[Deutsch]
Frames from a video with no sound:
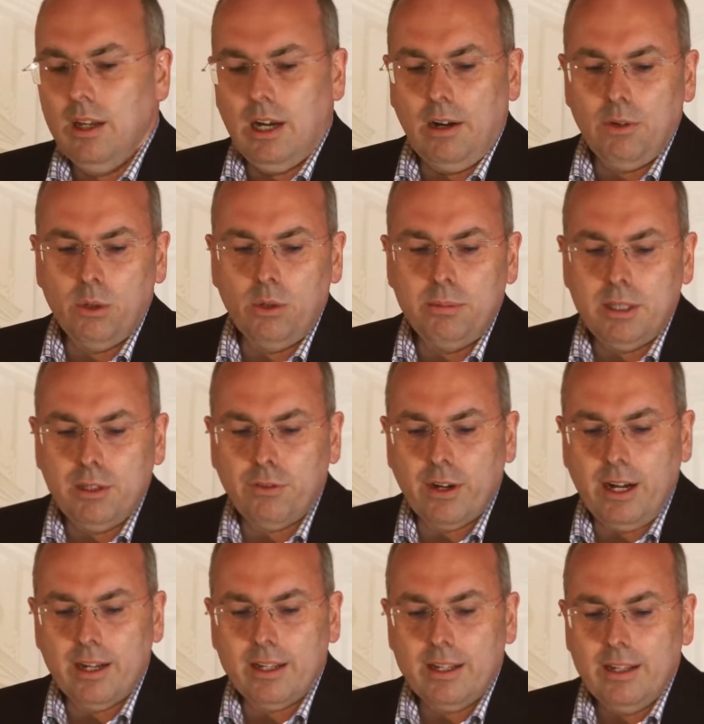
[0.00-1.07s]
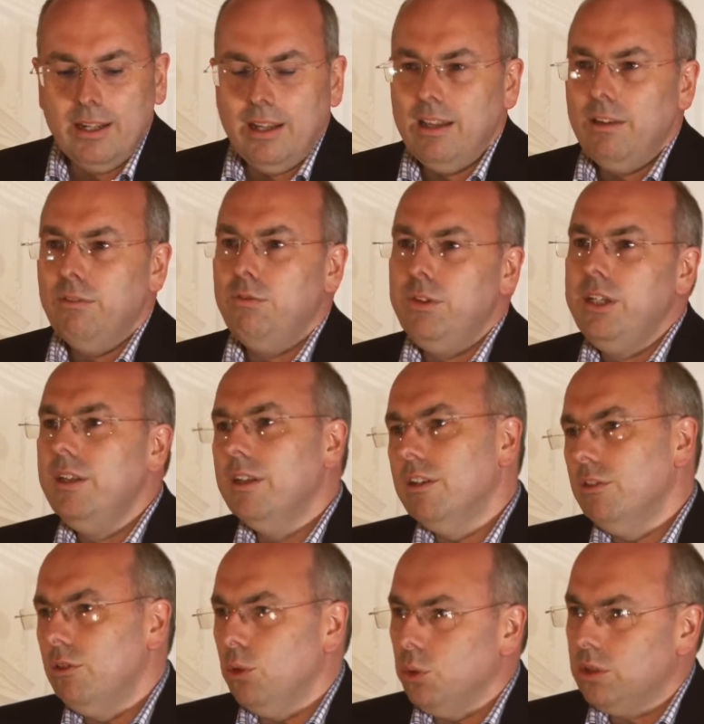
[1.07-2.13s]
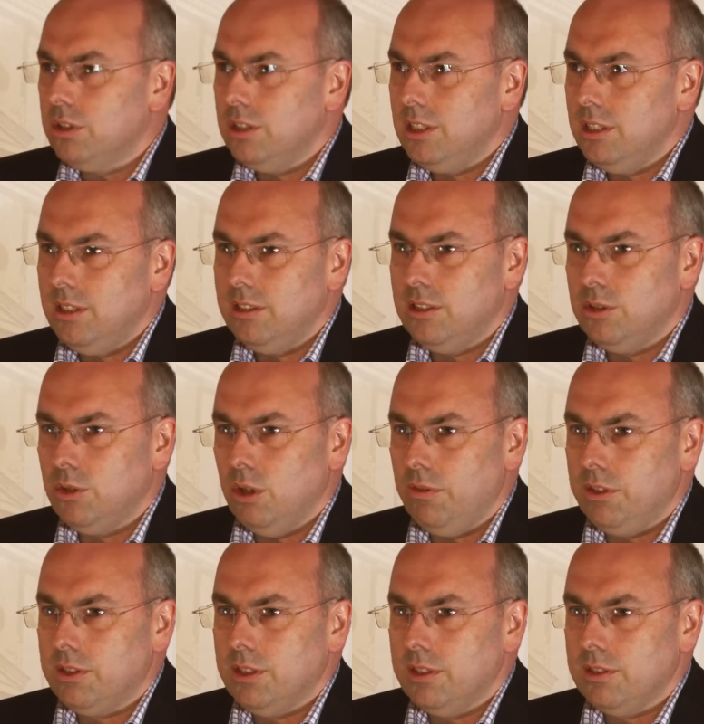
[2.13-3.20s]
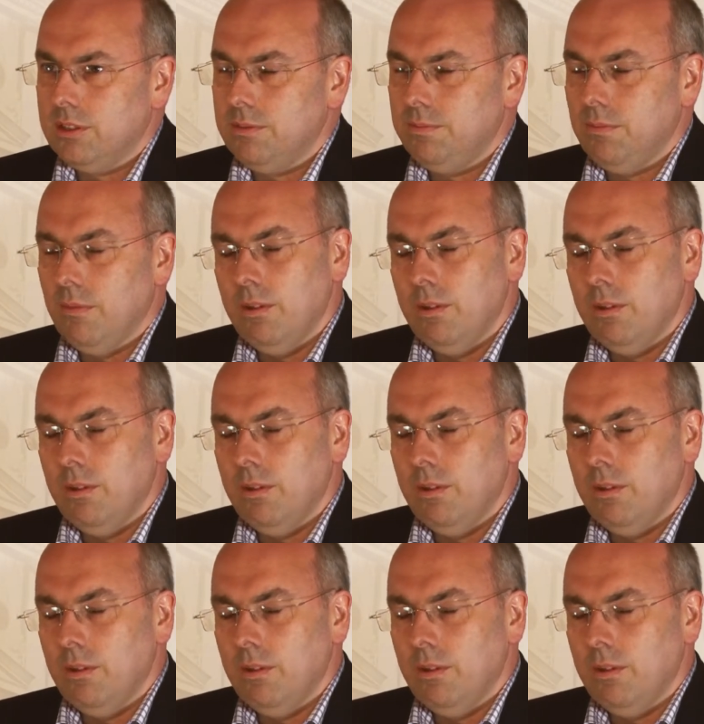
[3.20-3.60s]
aber nur immer die Frage, wie nutzen sie diese Services?